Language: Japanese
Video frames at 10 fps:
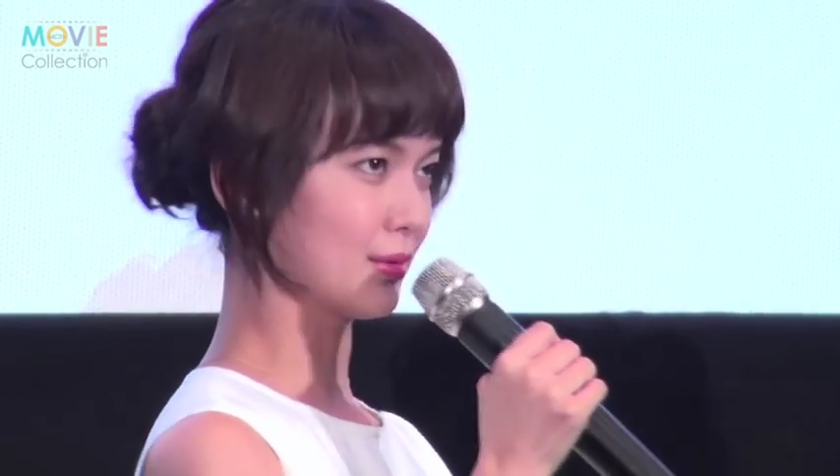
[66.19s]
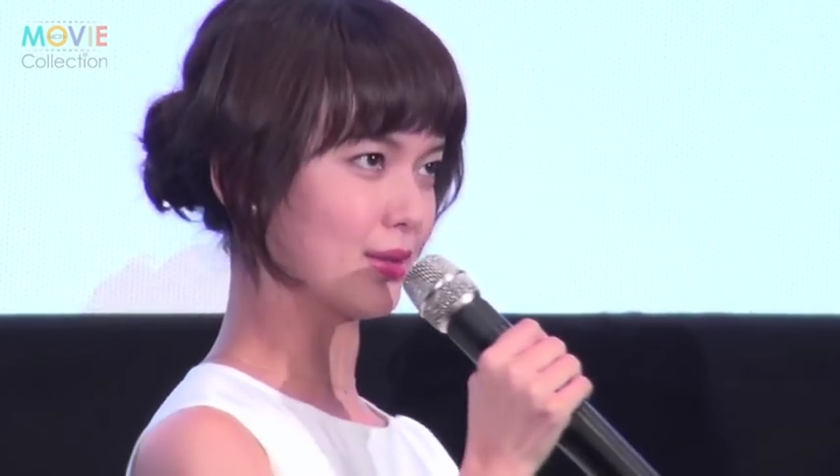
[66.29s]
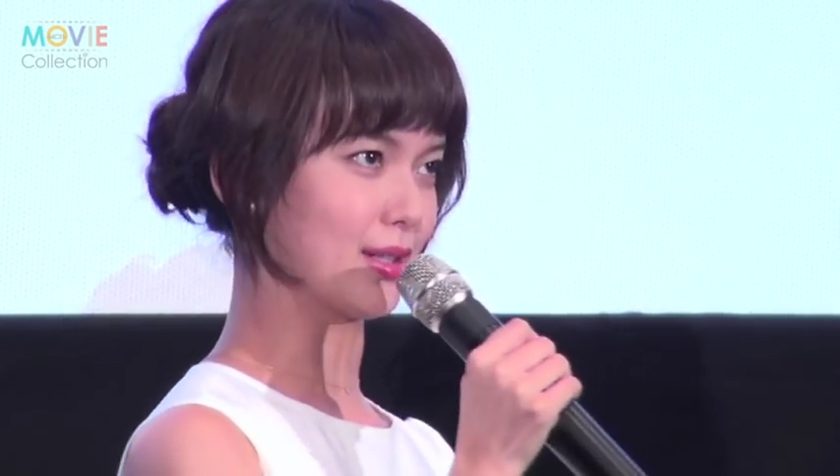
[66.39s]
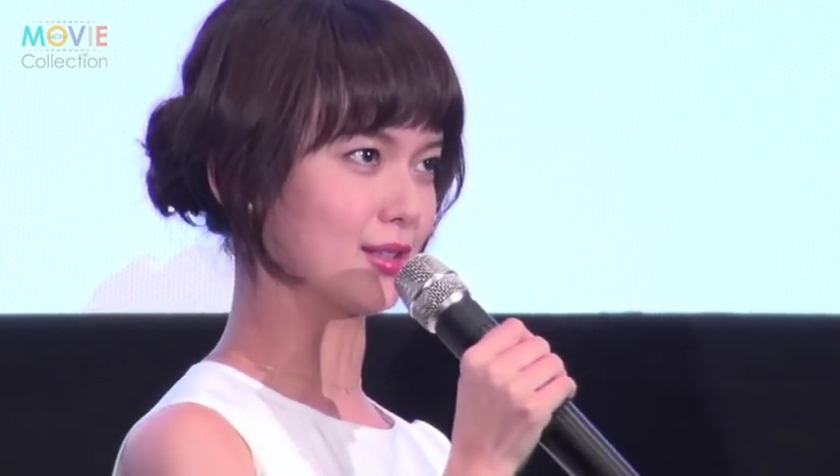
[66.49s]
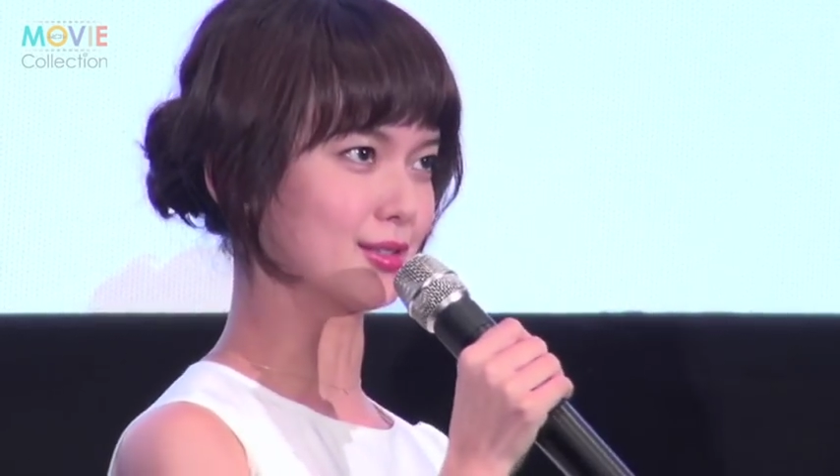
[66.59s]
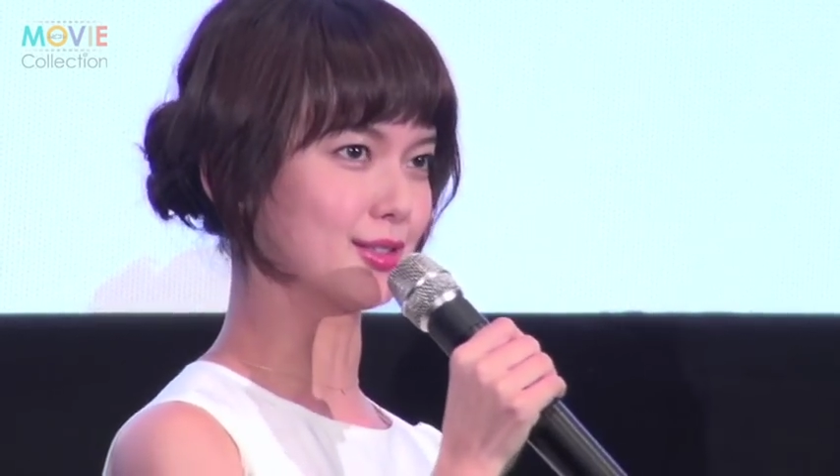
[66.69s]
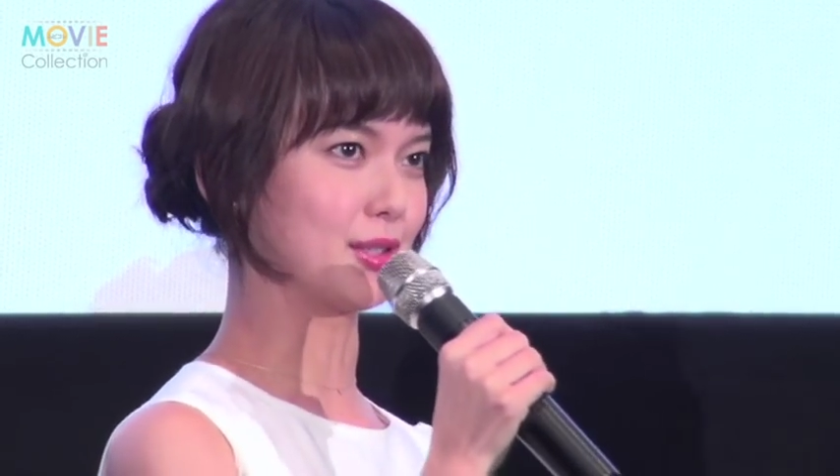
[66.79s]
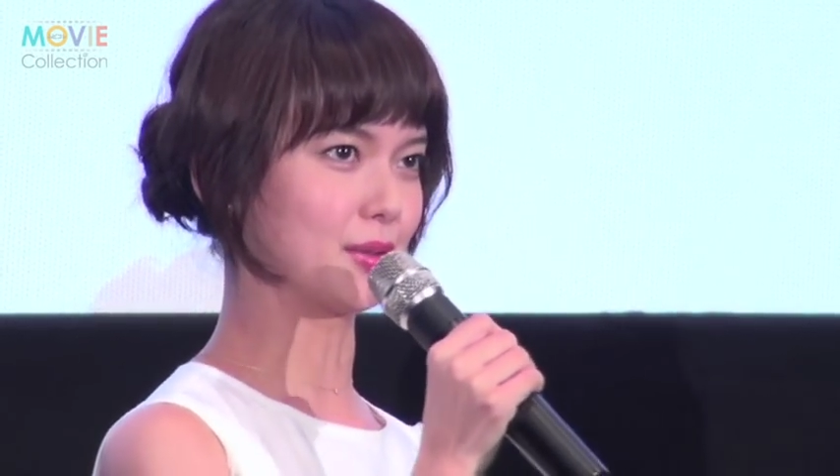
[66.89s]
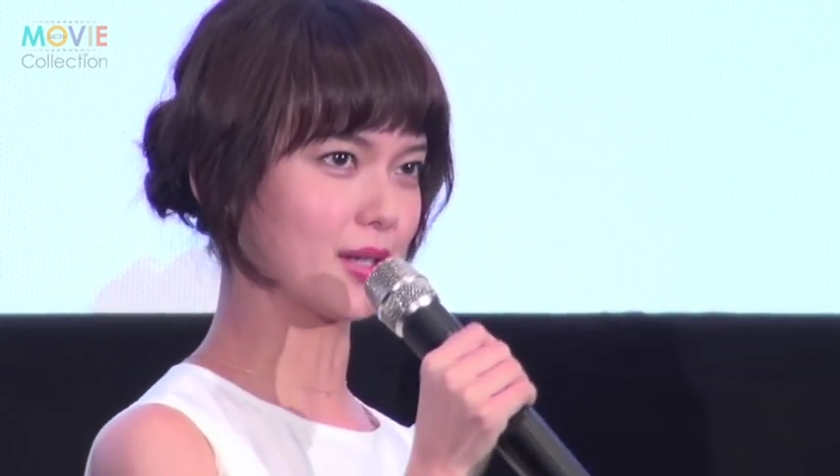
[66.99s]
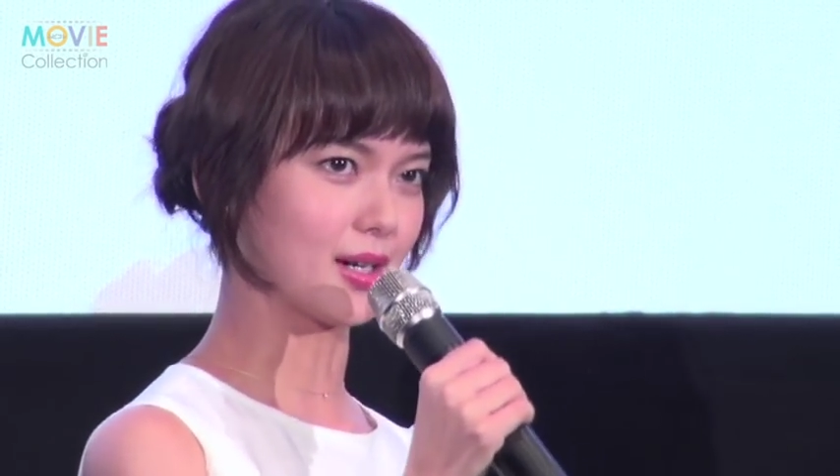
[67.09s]
とがなくっ
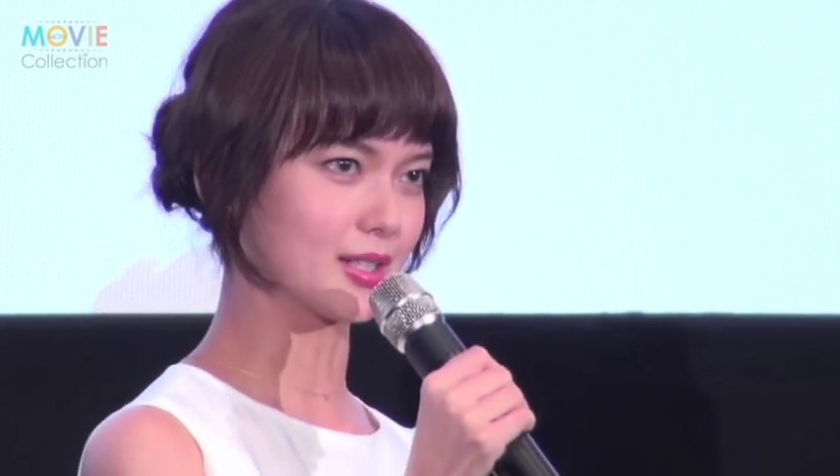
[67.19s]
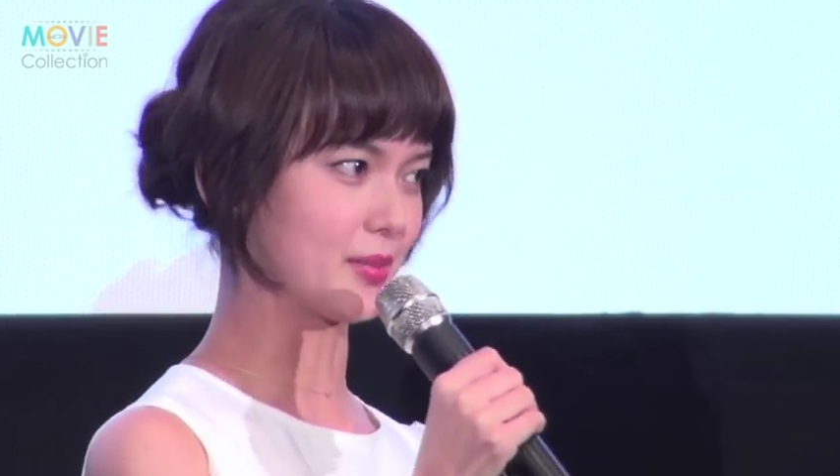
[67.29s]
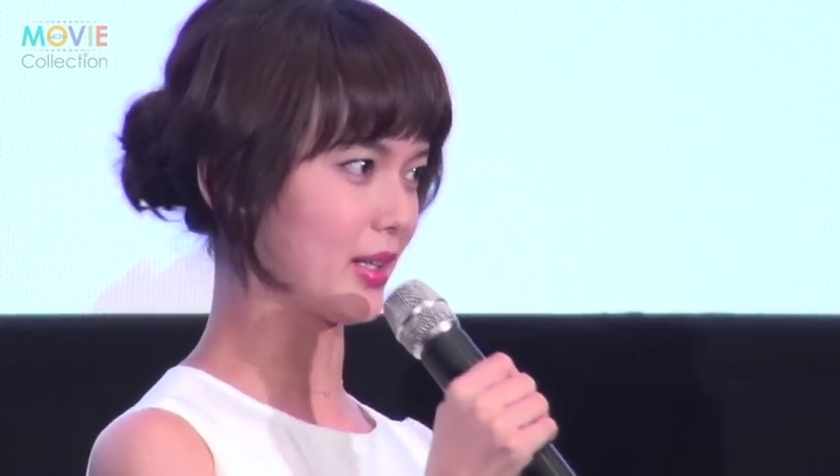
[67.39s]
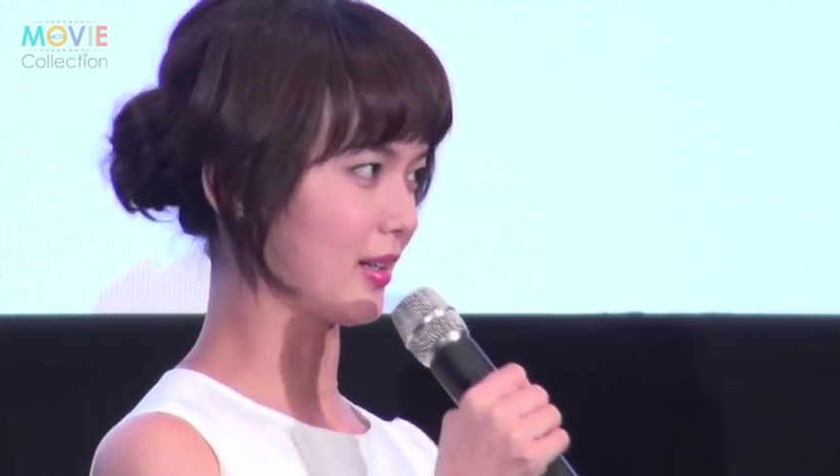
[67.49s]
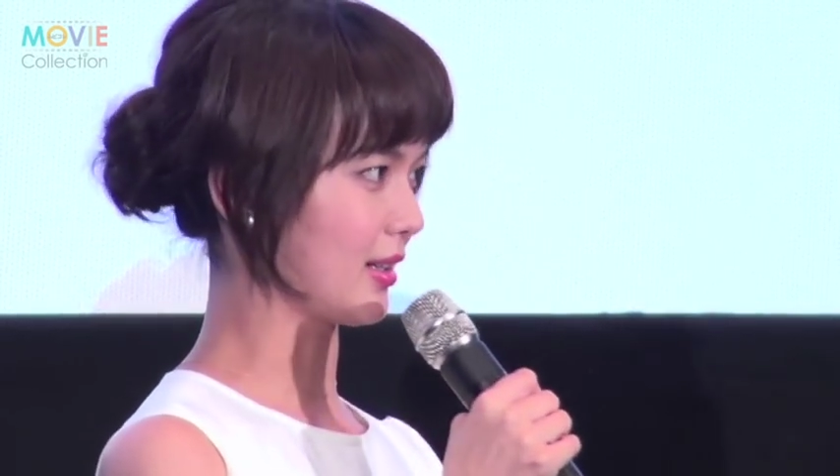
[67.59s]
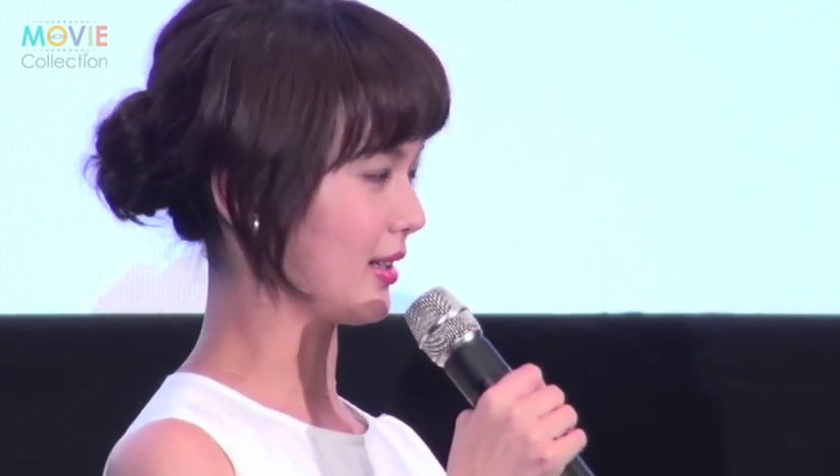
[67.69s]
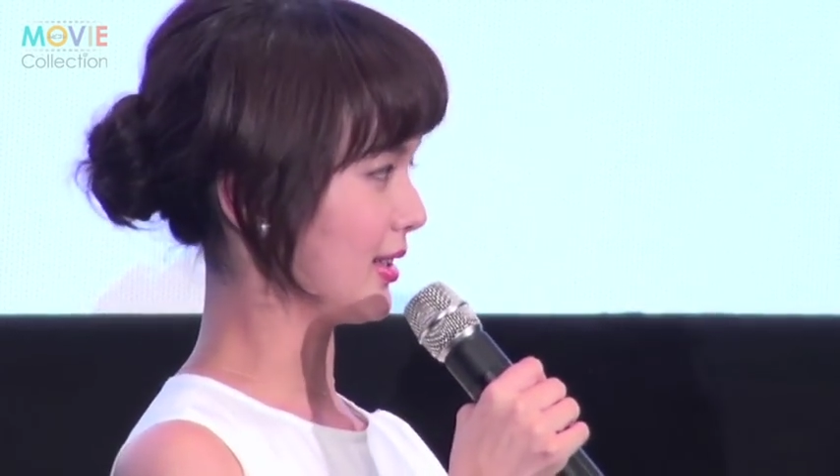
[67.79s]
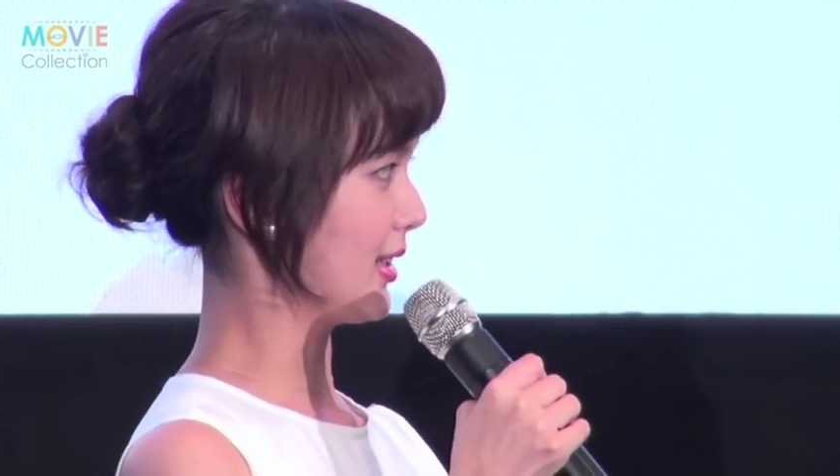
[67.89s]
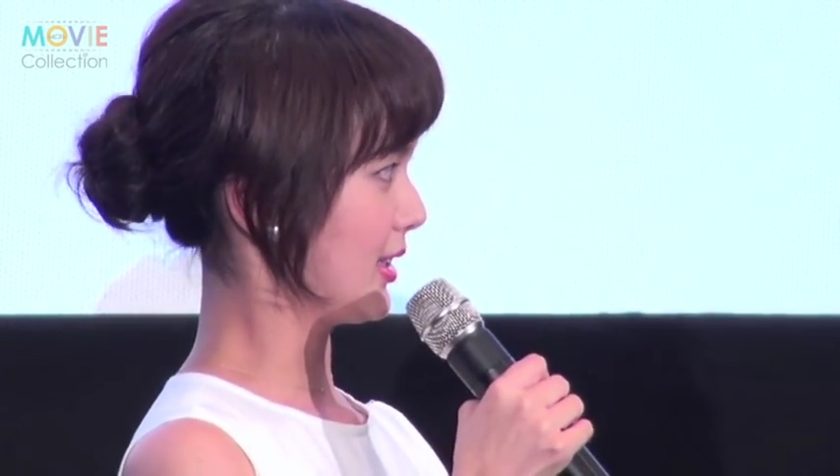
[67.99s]
ていうか初めから